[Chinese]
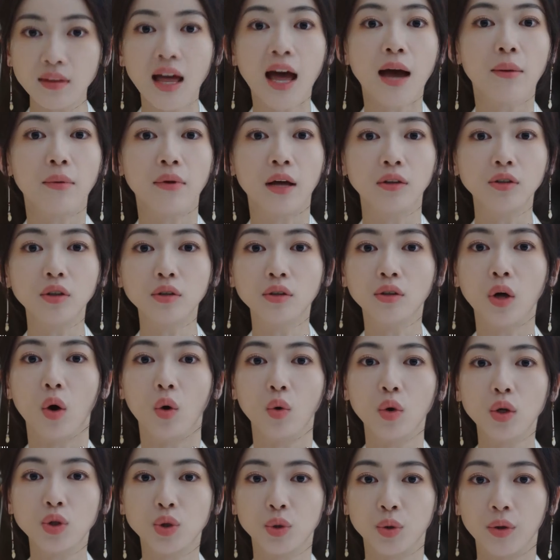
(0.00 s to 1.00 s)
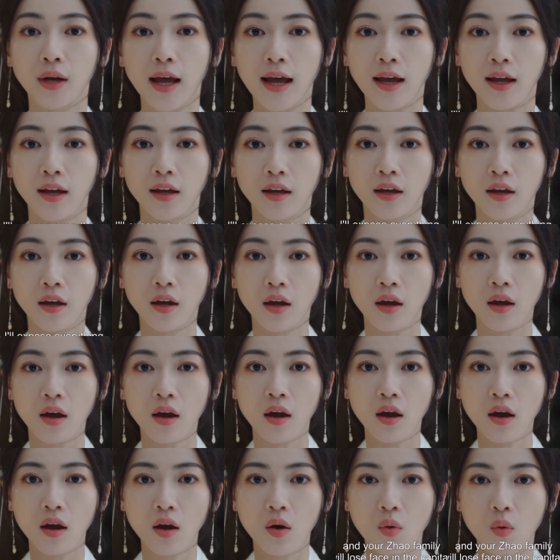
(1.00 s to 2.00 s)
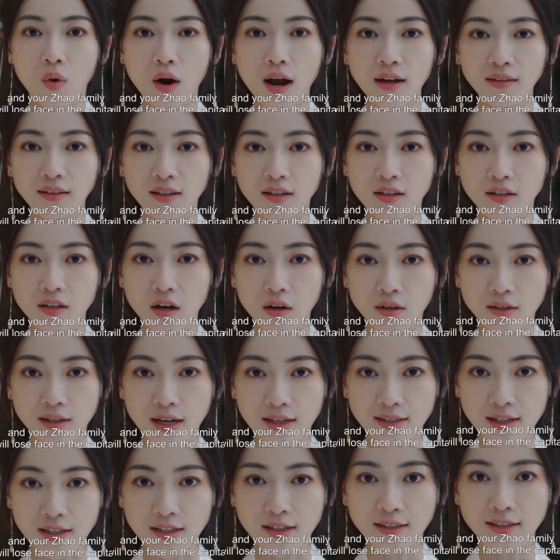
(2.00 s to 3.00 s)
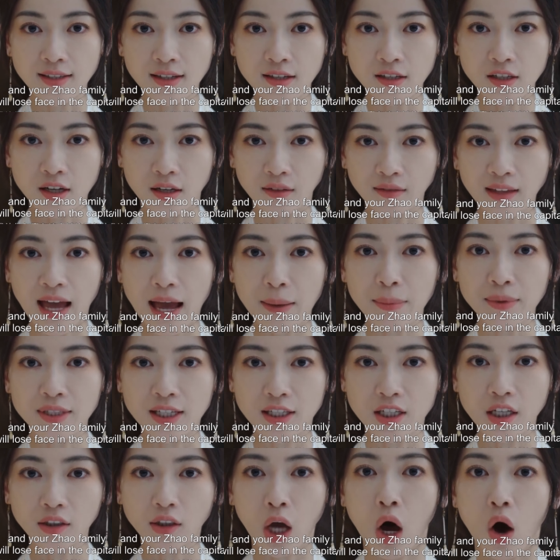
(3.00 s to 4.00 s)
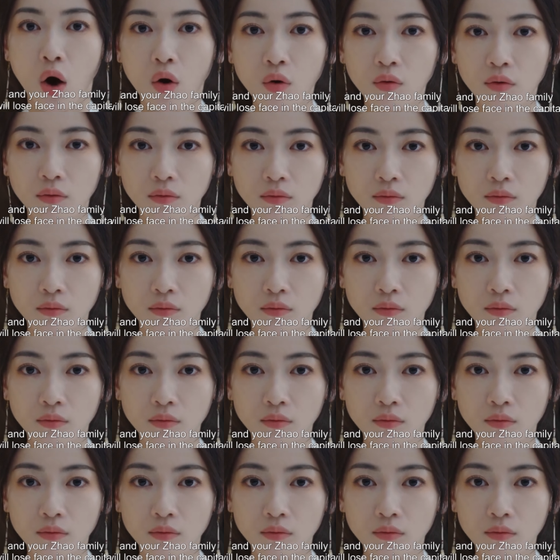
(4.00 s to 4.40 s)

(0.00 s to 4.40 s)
大不了都抖了出来，我让你赵家在这京城抬不起这头。